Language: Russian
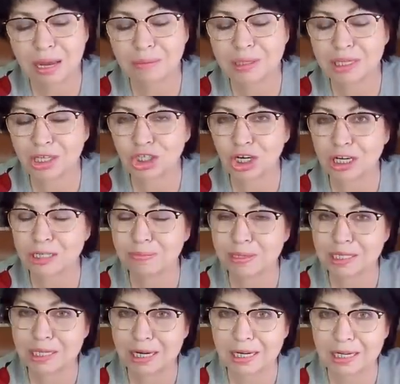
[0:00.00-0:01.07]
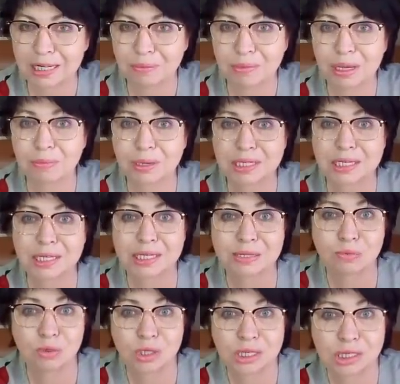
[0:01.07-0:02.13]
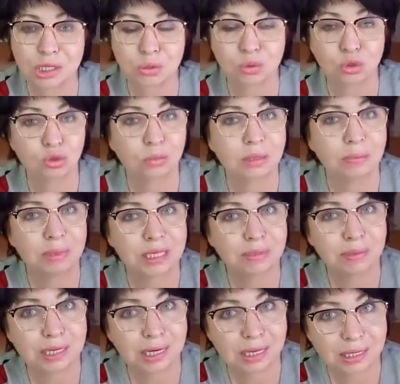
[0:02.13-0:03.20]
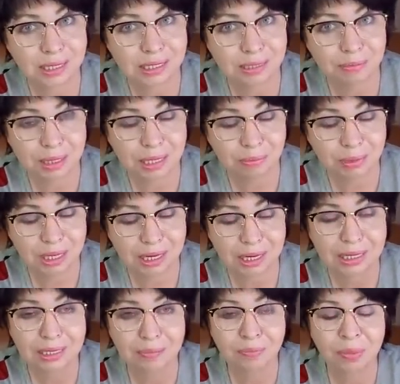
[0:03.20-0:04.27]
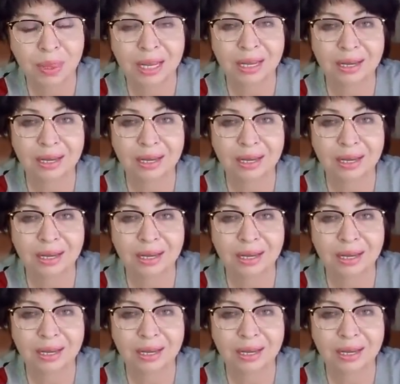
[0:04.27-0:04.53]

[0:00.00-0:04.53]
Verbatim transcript: а мы та жили с подселением, я просила свою соседку, чтобы она присмотрела за моим Кириллом.